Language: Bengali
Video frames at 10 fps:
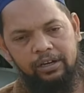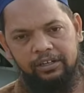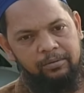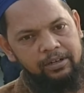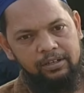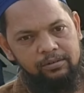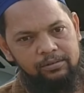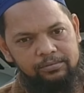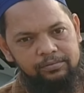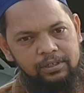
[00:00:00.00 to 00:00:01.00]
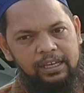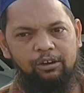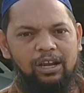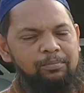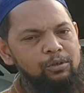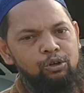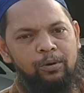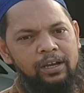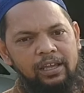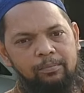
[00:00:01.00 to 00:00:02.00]
অনেক ডিমান্ড এগুলো কারণ আপনি
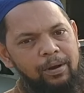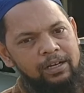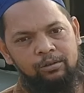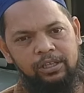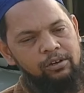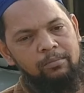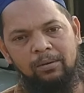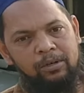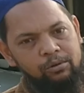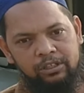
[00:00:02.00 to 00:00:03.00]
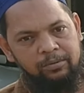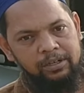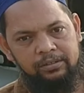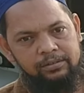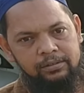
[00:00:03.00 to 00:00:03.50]
উবারে পাঠাওতে এগুলো ব্যবহার করতে পারেন